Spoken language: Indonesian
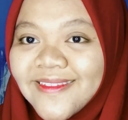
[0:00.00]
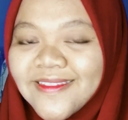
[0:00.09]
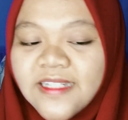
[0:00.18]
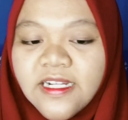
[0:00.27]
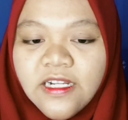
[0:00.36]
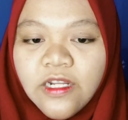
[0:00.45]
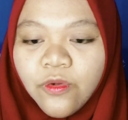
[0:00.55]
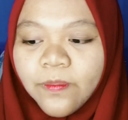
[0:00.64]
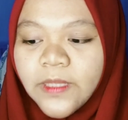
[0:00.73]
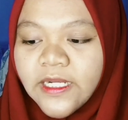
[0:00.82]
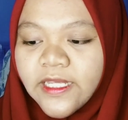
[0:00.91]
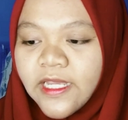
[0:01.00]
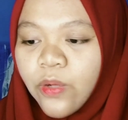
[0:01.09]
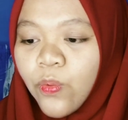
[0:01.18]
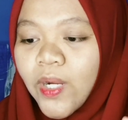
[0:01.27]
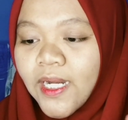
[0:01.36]
Dan ini aku pilih
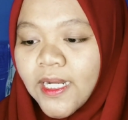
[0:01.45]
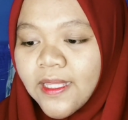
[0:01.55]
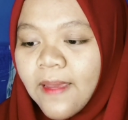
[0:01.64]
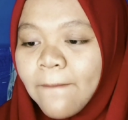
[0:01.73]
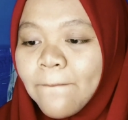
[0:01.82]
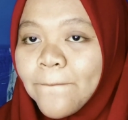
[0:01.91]
yang warnanya